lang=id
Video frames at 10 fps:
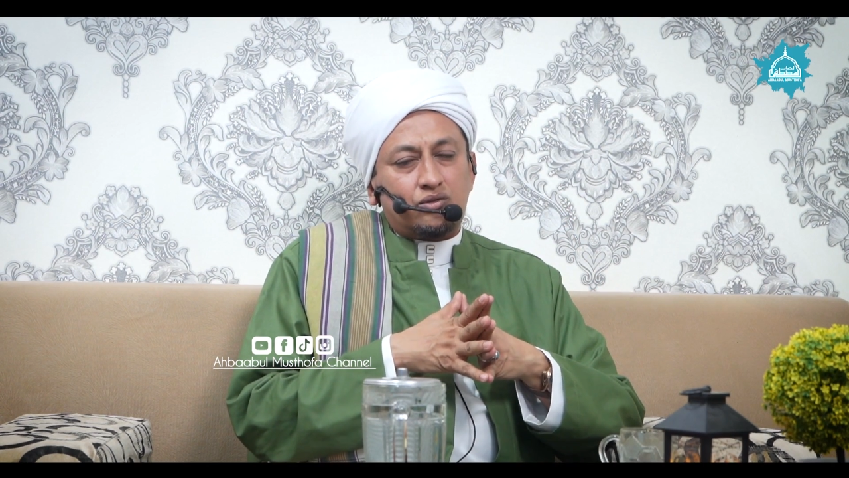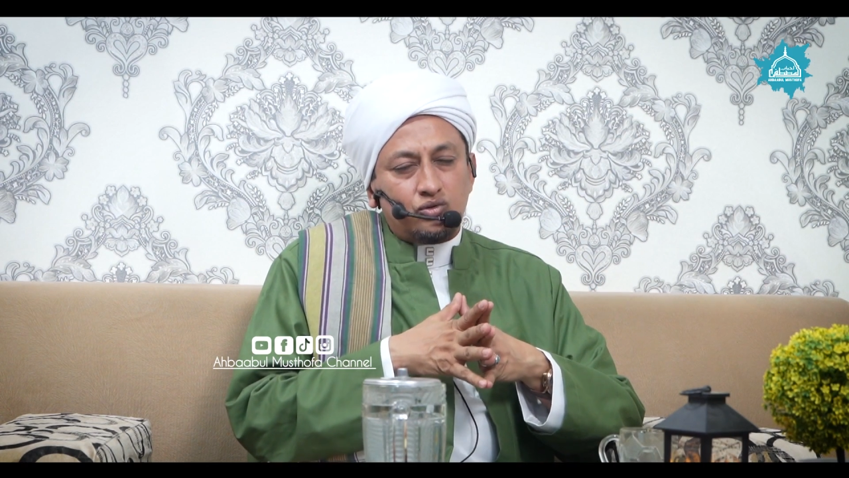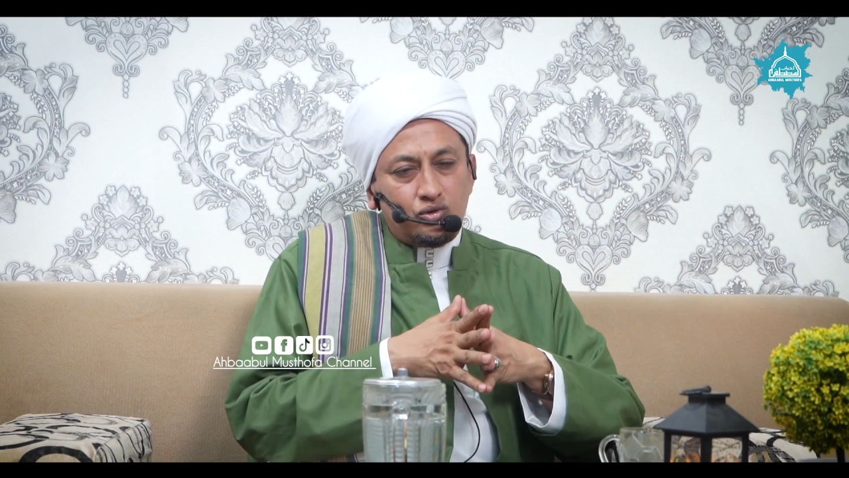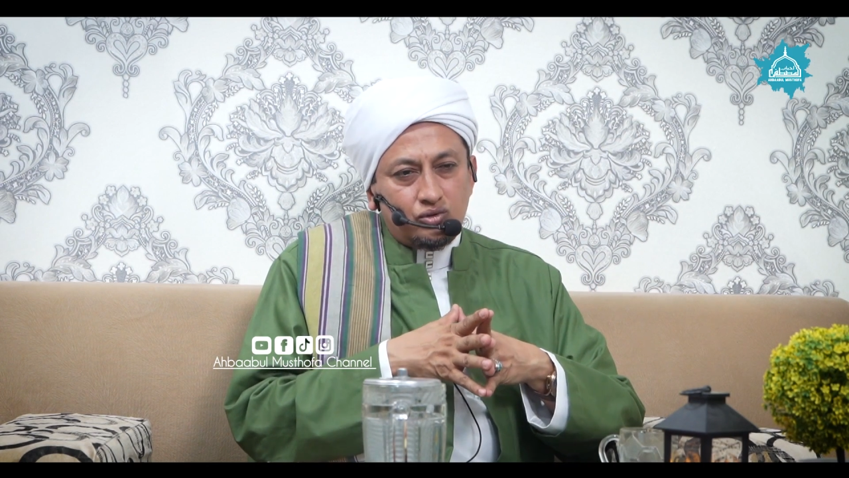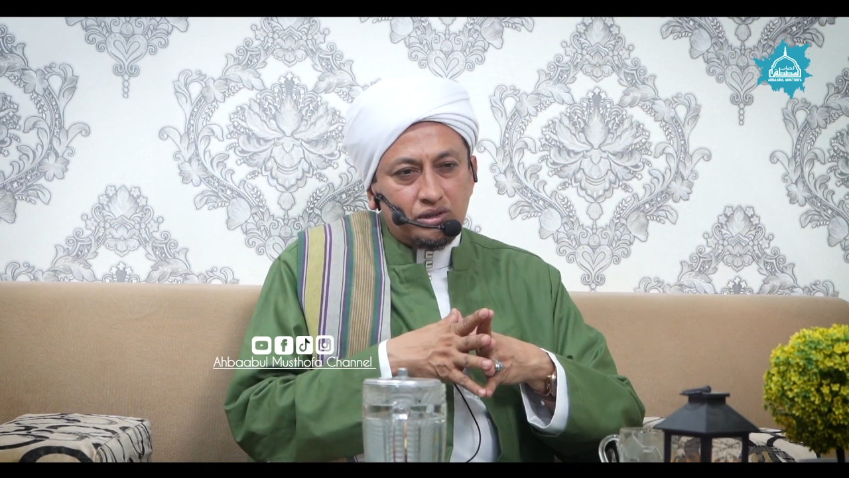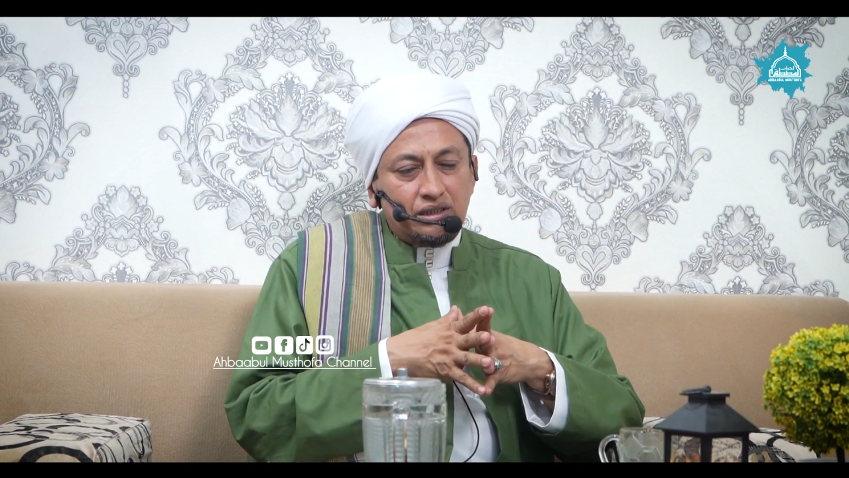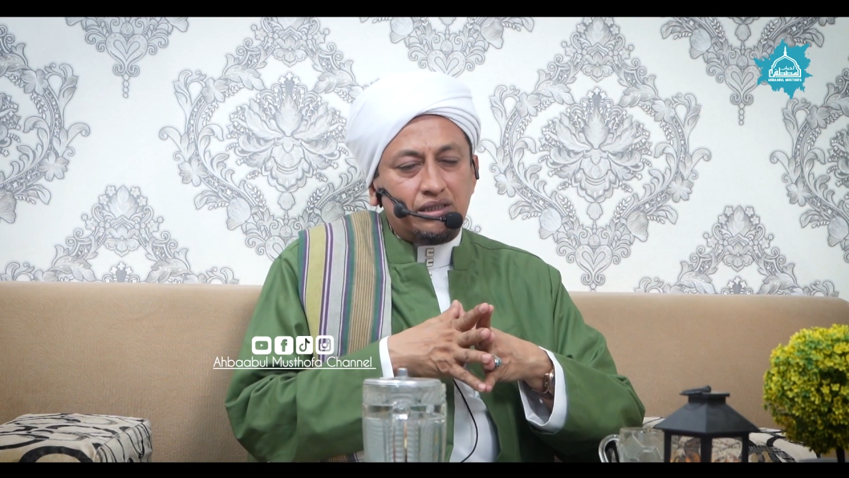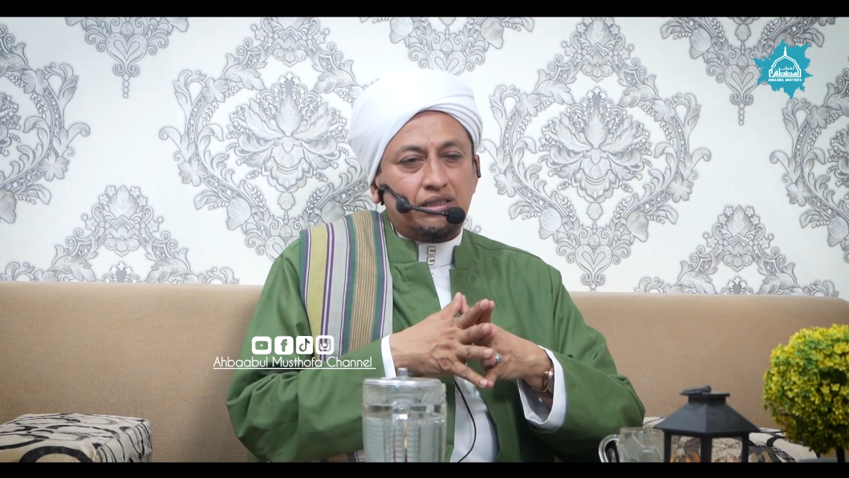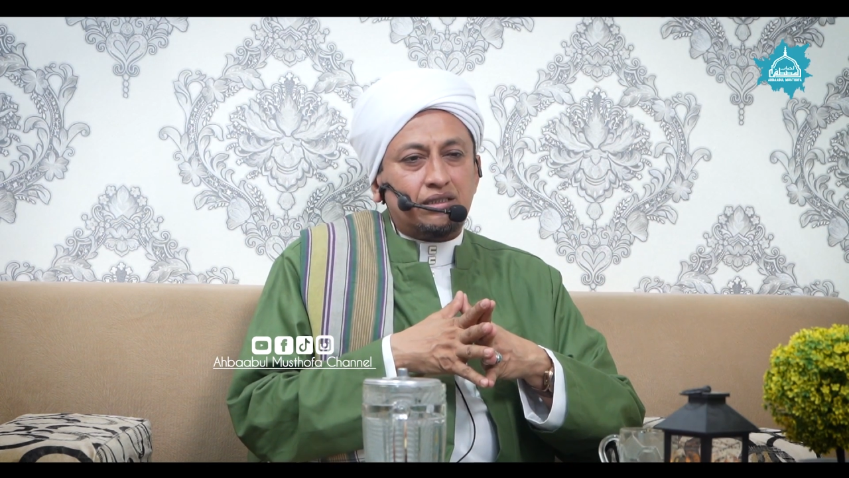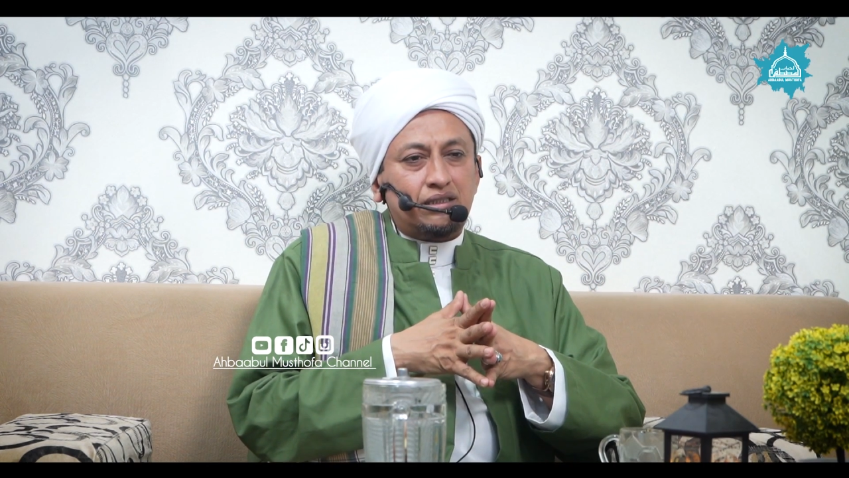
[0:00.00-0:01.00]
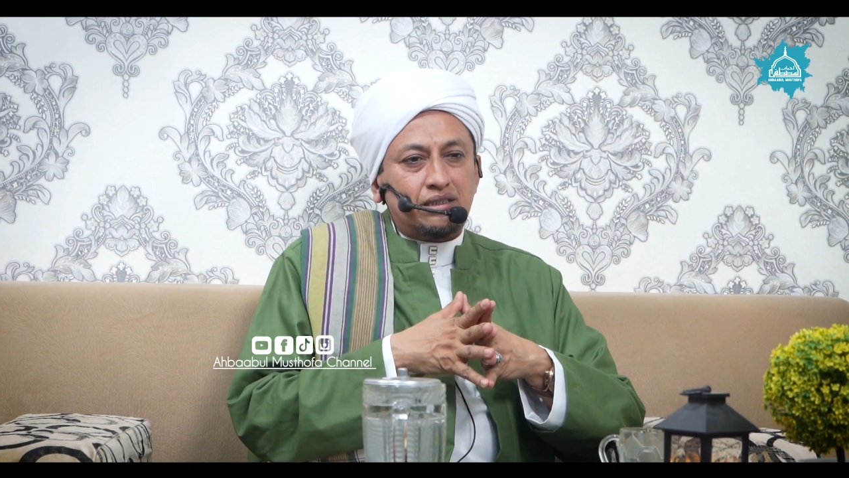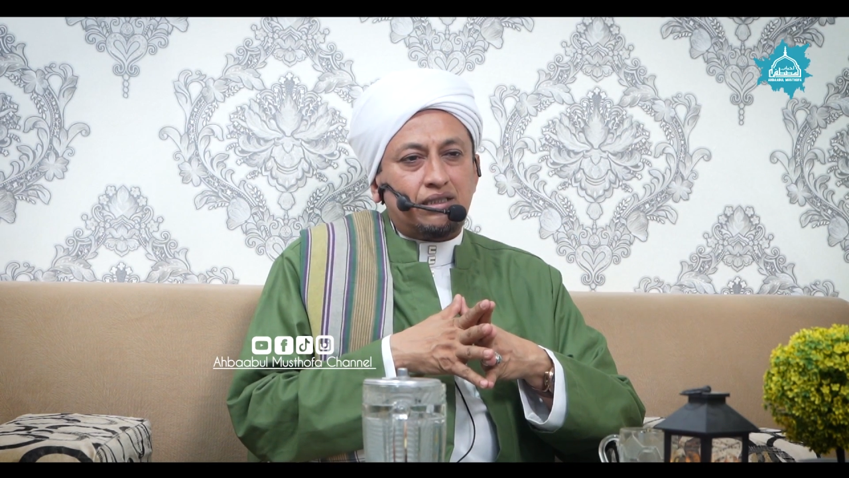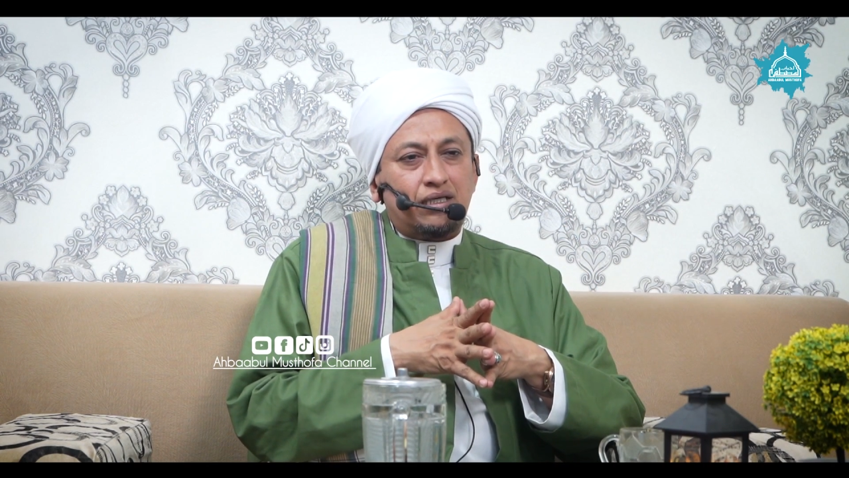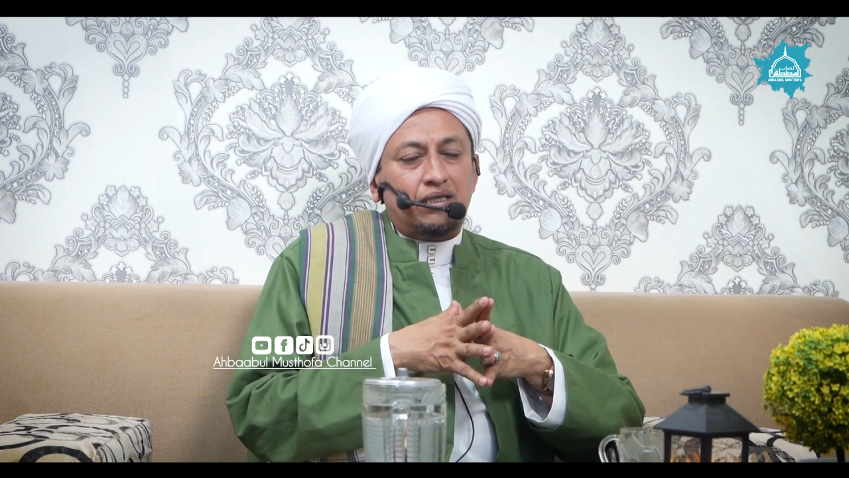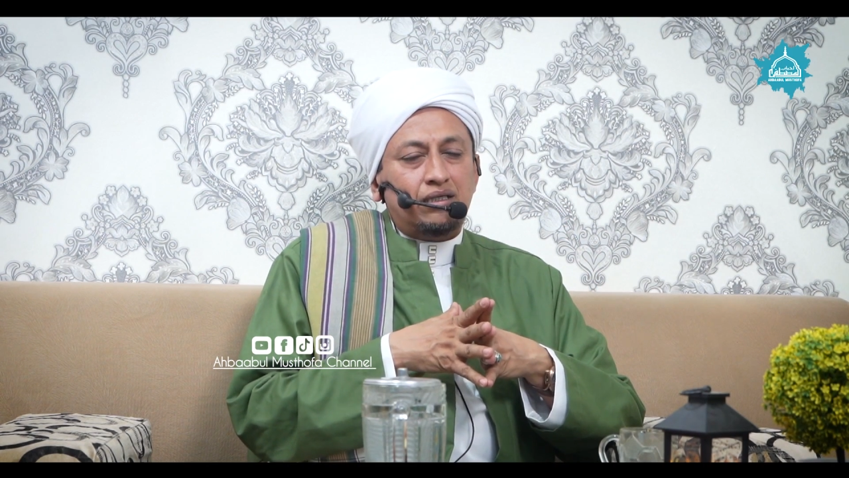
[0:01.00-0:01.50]
kunjungi dan
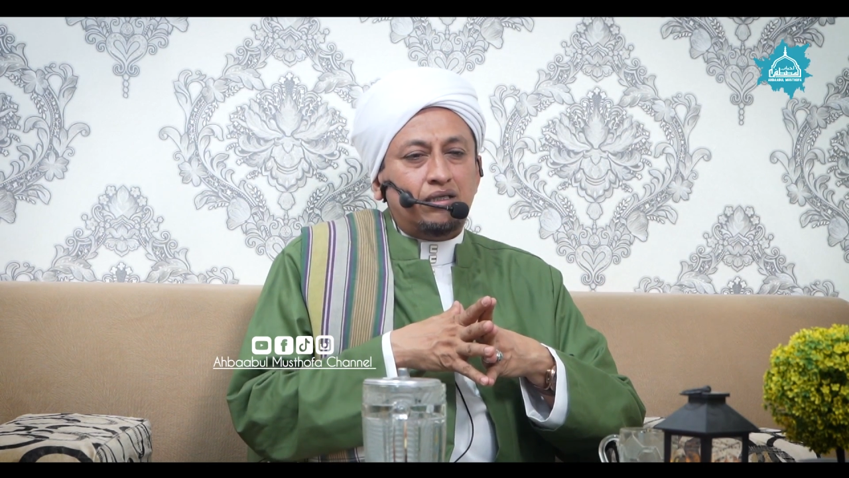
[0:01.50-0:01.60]
kita